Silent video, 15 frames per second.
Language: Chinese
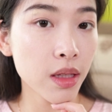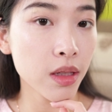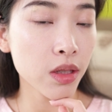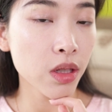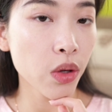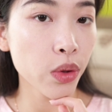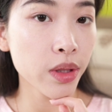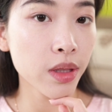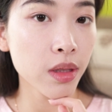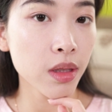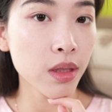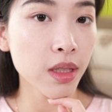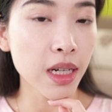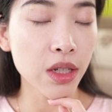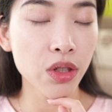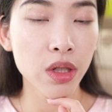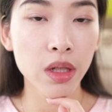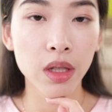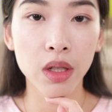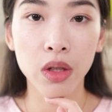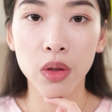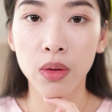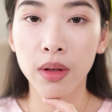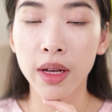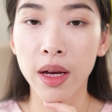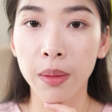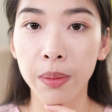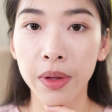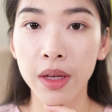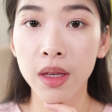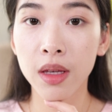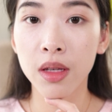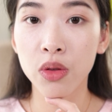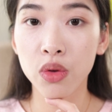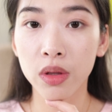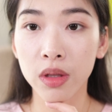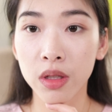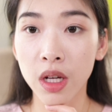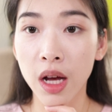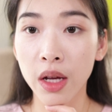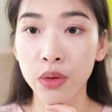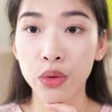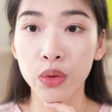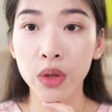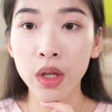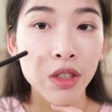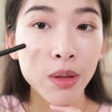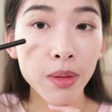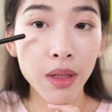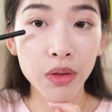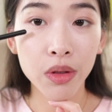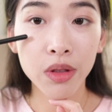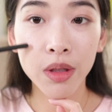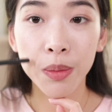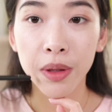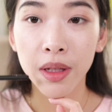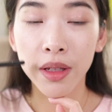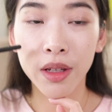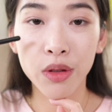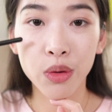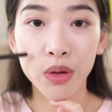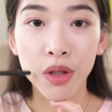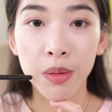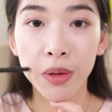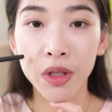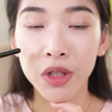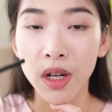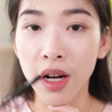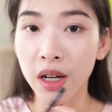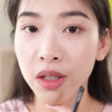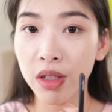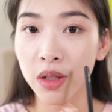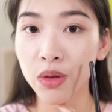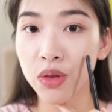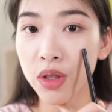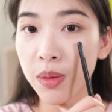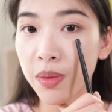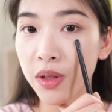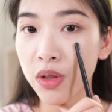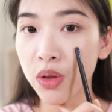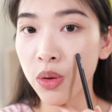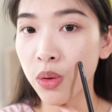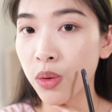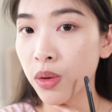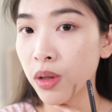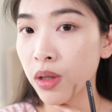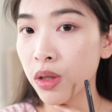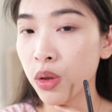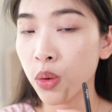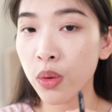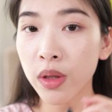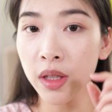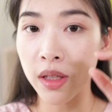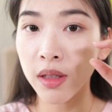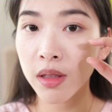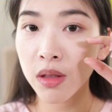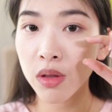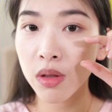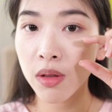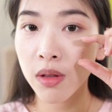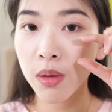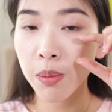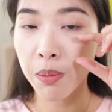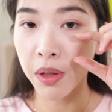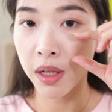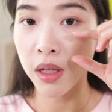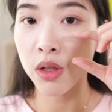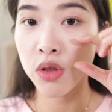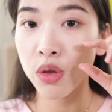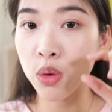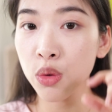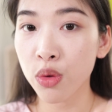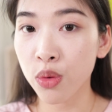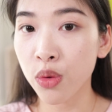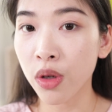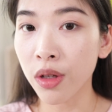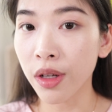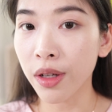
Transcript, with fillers: 眼睑稍微轻轻加深了以后，两边眼妆的差距，是不是感觉这边的脸就特别长，然后这边就有一点比例收缩